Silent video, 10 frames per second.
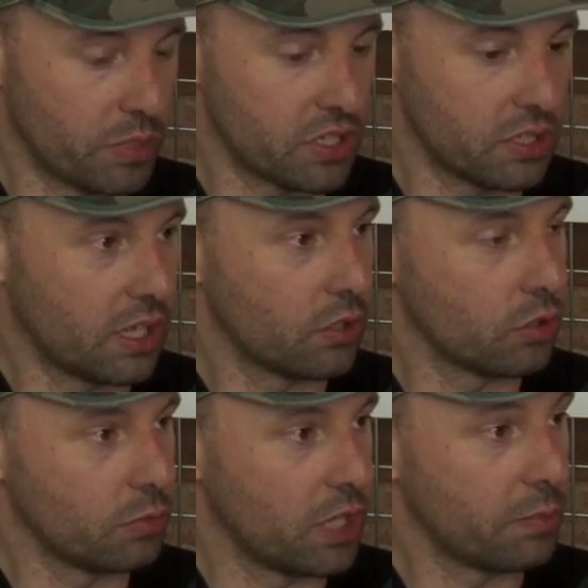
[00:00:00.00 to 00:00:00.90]

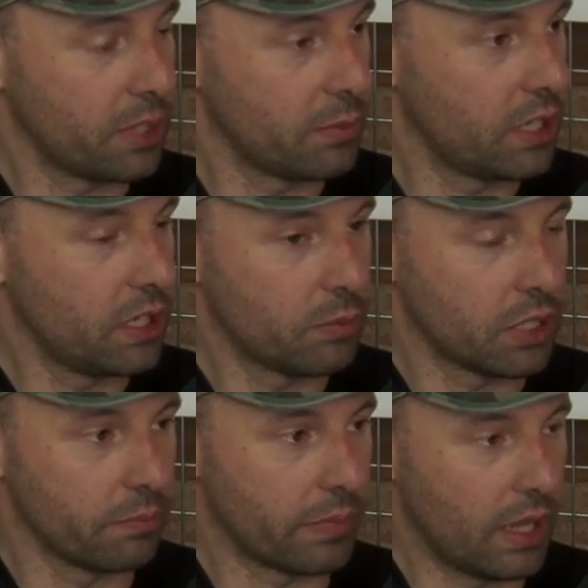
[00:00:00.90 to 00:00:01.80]
presentando i miei primi libri